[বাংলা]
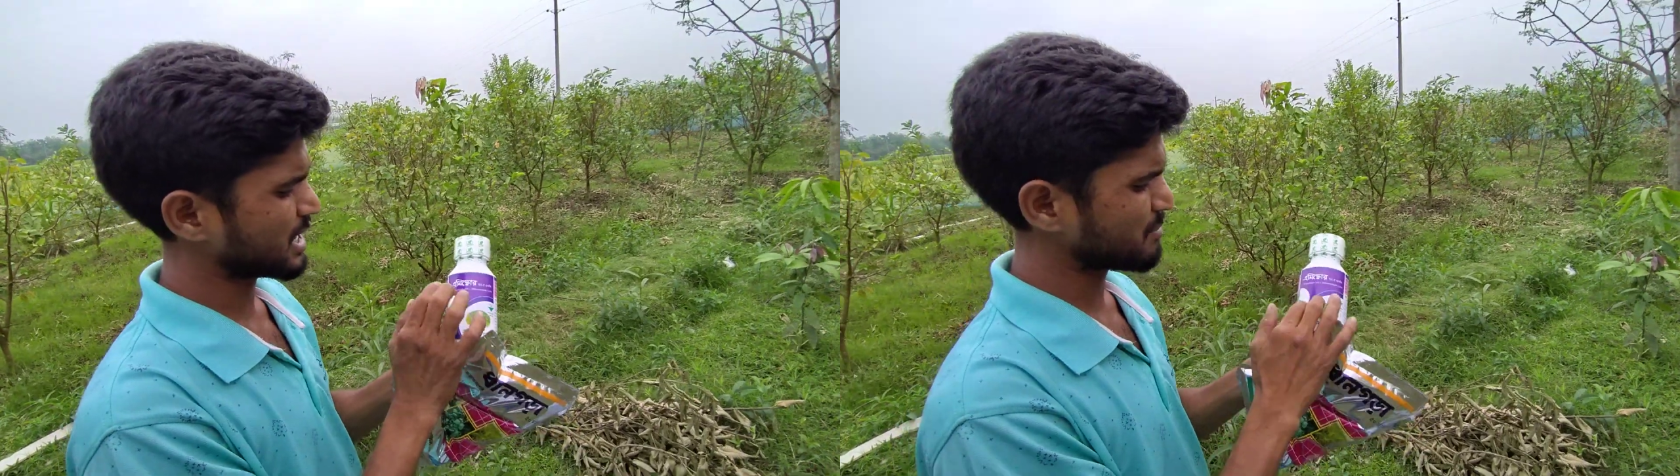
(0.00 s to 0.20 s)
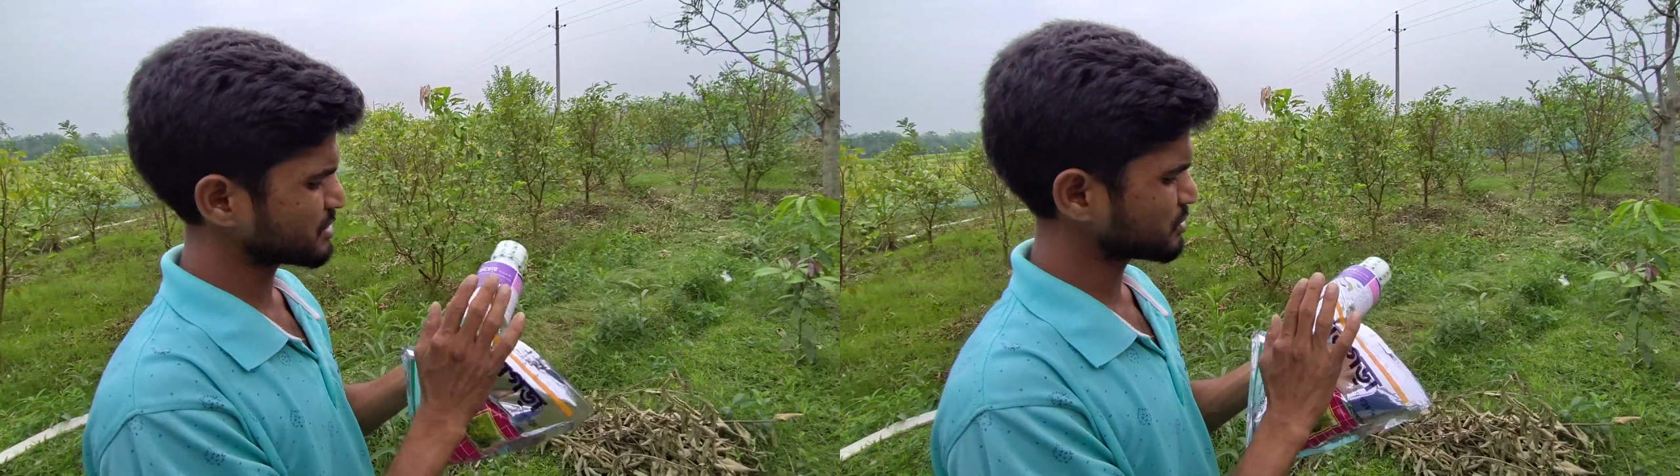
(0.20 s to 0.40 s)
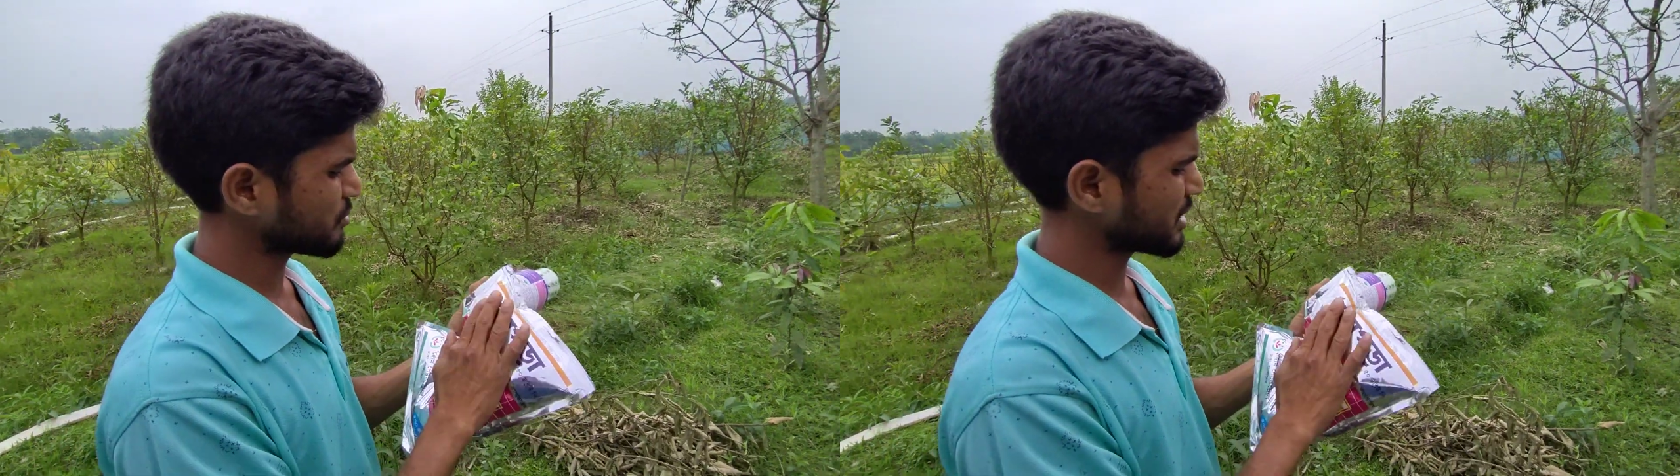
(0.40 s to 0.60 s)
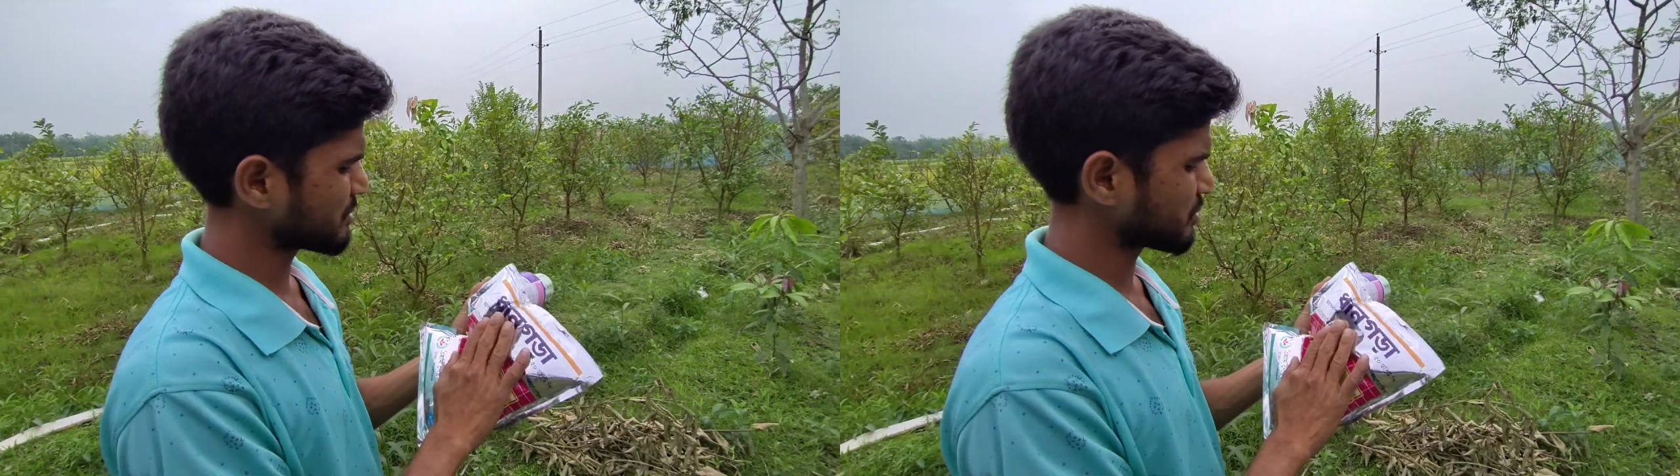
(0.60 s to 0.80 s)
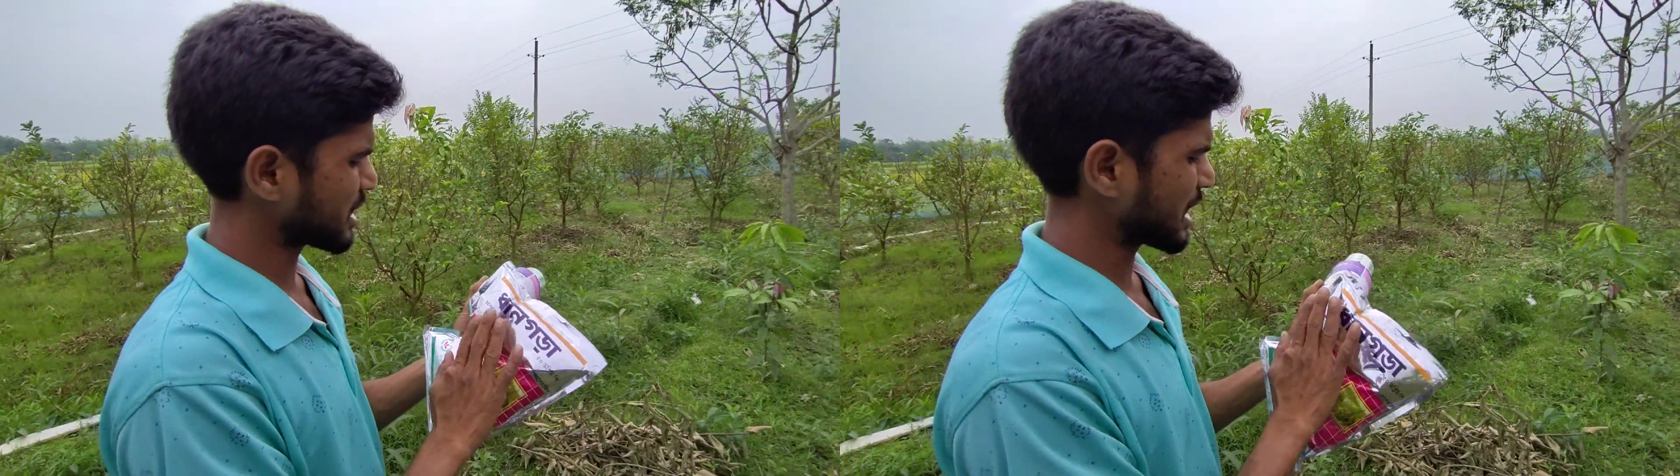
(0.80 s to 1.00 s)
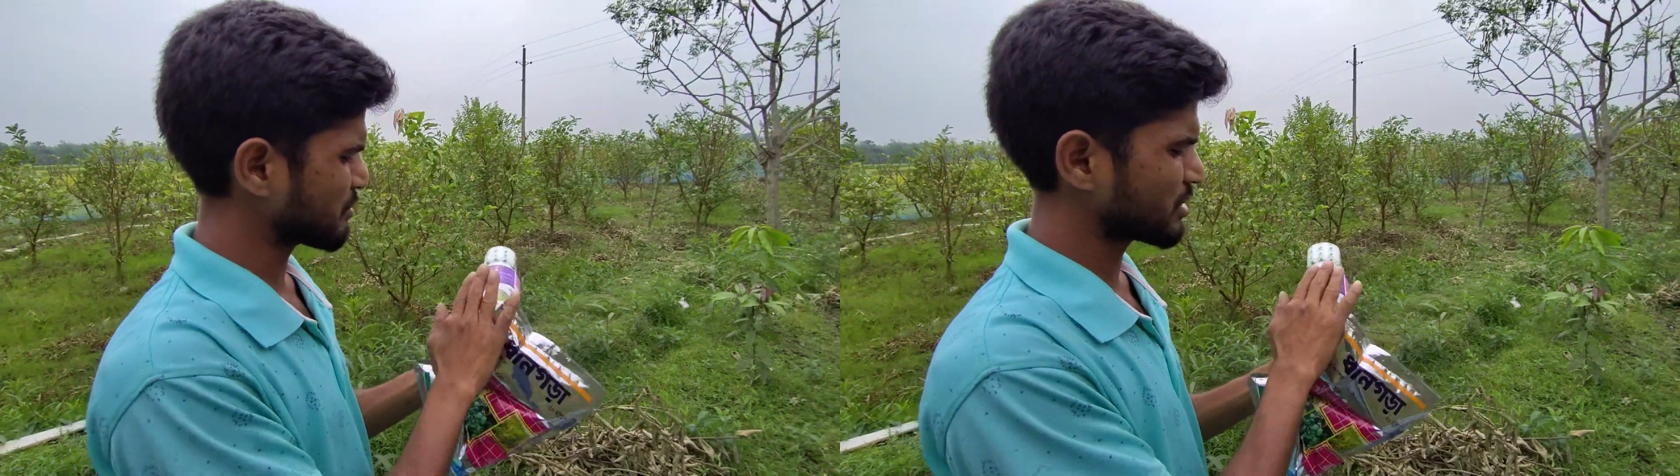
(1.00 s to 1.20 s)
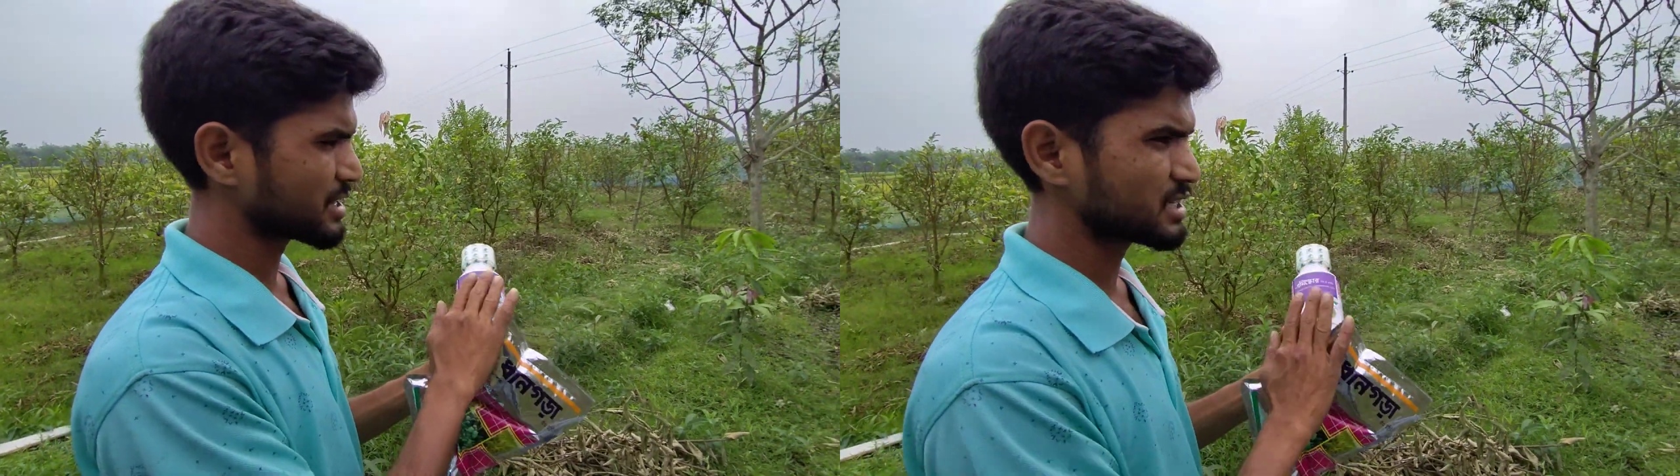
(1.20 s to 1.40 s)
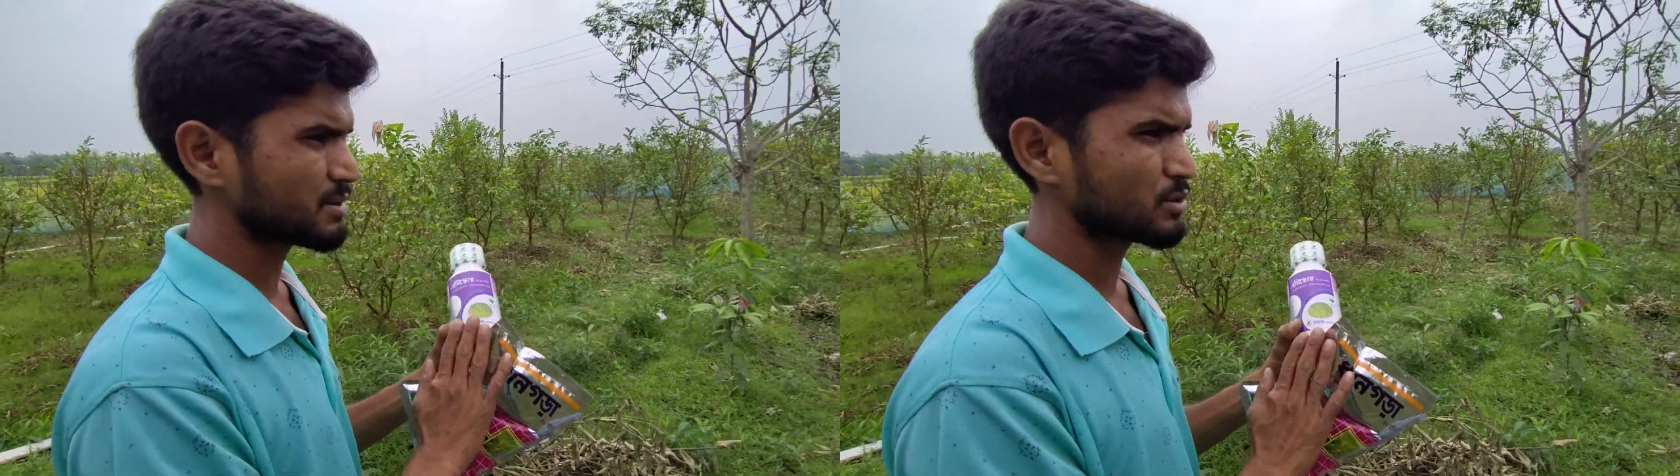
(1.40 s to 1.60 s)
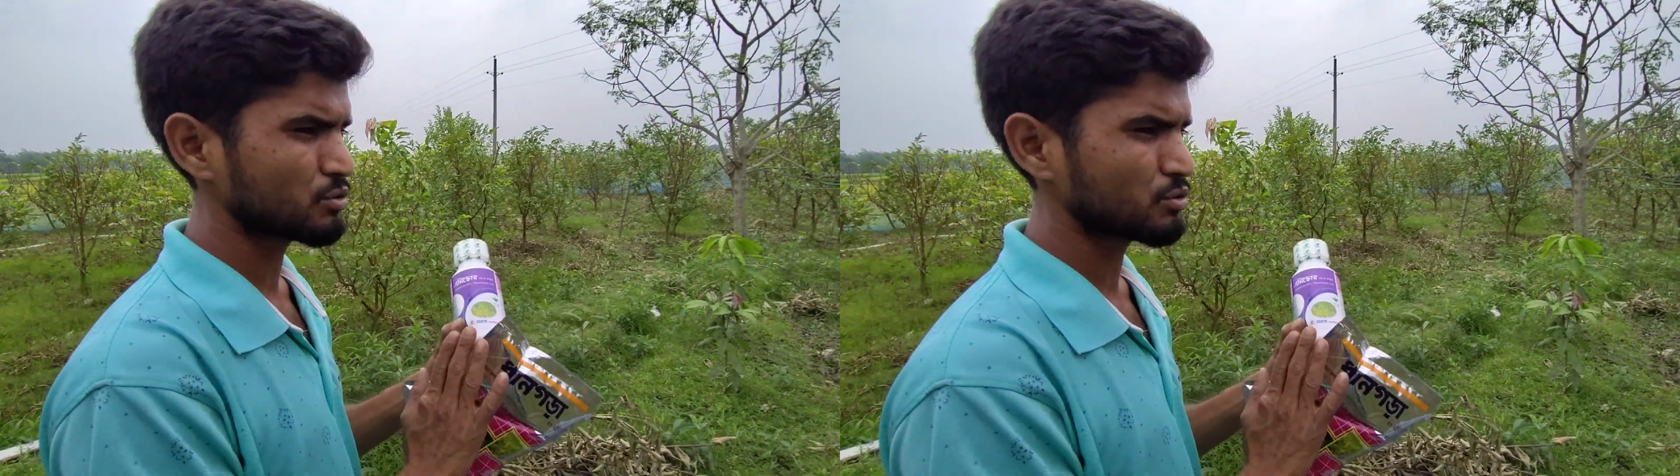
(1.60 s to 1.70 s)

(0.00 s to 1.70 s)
এই অ্যামিস্কোর এবং কার্বন ডাইজিং